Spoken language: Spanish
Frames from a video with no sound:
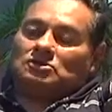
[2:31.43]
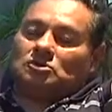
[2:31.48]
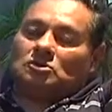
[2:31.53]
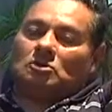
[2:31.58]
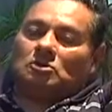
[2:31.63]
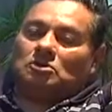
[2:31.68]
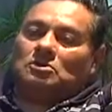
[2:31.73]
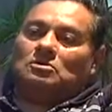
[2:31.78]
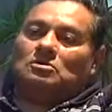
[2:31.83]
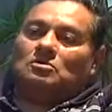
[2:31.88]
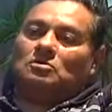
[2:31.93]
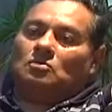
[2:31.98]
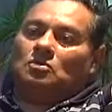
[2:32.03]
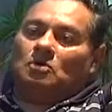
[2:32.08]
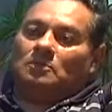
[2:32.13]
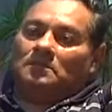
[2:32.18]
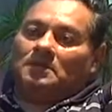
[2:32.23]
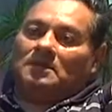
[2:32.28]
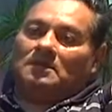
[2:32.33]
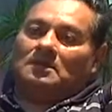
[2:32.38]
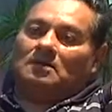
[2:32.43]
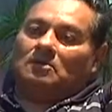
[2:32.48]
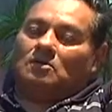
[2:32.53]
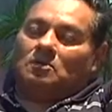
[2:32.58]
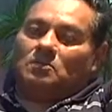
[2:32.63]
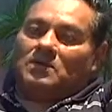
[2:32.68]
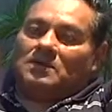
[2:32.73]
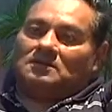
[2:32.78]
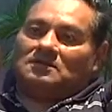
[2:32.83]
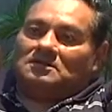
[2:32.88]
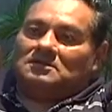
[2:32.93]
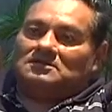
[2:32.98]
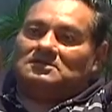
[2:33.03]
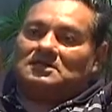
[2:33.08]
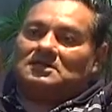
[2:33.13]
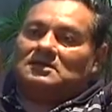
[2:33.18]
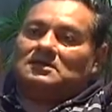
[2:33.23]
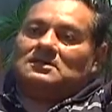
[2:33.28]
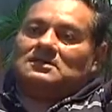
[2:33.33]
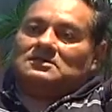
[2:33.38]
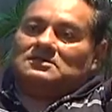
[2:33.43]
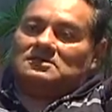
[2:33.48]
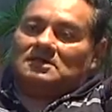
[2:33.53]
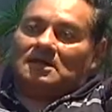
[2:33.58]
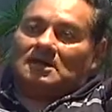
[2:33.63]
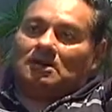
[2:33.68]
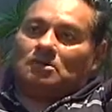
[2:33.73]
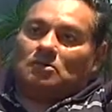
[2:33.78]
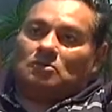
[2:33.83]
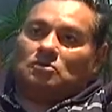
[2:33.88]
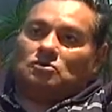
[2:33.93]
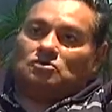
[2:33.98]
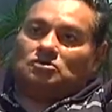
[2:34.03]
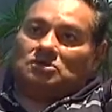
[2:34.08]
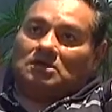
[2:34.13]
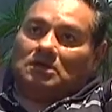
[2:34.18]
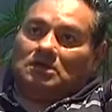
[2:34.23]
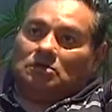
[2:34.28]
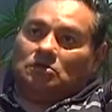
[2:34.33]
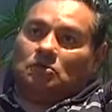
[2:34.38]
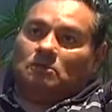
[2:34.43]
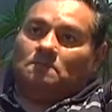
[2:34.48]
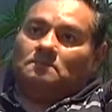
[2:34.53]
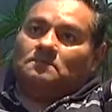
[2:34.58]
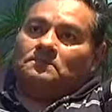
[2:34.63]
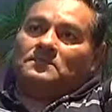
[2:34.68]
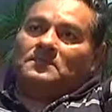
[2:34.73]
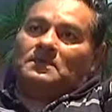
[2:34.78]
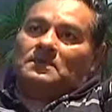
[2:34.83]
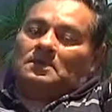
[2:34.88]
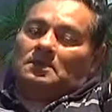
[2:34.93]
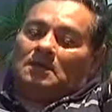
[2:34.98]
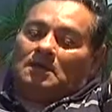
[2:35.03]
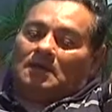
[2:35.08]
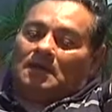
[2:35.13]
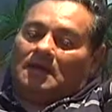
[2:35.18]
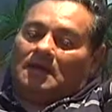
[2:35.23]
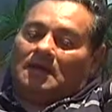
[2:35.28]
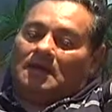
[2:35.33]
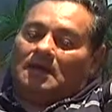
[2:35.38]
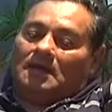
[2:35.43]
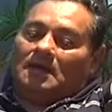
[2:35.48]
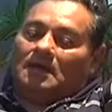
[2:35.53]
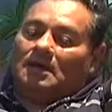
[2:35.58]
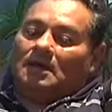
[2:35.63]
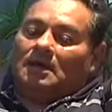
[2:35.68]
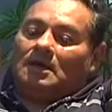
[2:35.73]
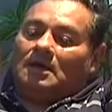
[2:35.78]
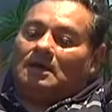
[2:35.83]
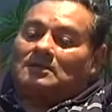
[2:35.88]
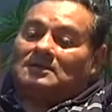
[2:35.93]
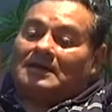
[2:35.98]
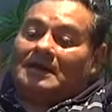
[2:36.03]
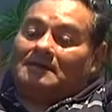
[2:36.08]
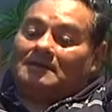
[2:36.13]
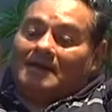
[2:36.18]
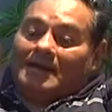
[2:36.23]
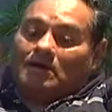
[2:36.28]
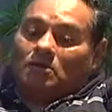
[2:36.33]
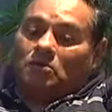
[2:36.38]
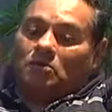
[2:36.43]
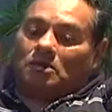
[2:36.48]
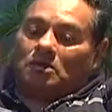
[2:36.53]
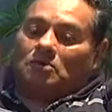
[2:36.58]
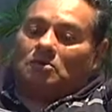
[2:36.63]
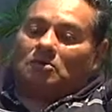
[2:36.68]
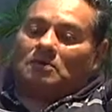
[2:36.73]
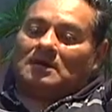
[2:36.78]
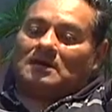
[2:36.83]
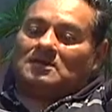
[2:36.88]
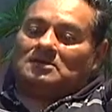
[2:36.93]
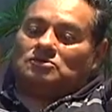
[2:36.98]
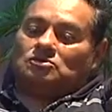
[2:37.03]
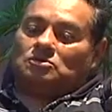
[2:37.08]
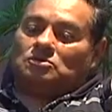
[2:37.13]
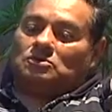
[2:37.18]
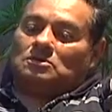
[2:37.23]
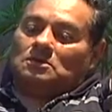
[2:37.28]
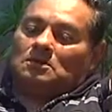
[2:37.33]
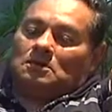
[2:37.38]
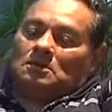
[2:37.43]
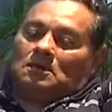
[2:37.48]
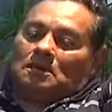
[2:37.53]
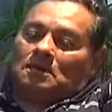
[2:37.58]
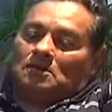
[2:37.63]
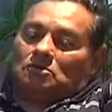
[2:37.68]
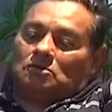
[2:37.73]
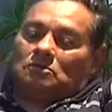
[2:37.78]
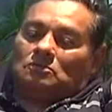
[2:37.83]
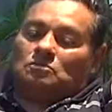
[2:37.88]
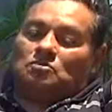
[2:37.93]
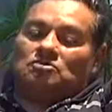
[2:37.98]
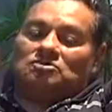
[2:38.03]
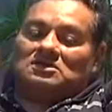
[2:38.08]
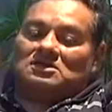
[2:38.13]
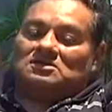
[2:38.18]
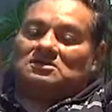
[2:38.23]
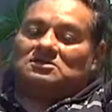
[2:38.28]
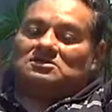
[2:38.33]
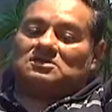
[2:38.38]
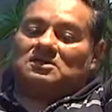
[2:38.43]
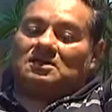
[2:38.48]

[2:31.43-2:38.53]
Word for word: Eso es lo que uno pide como artista, ser reconocido y que el trabajo que yo realizo es con mucha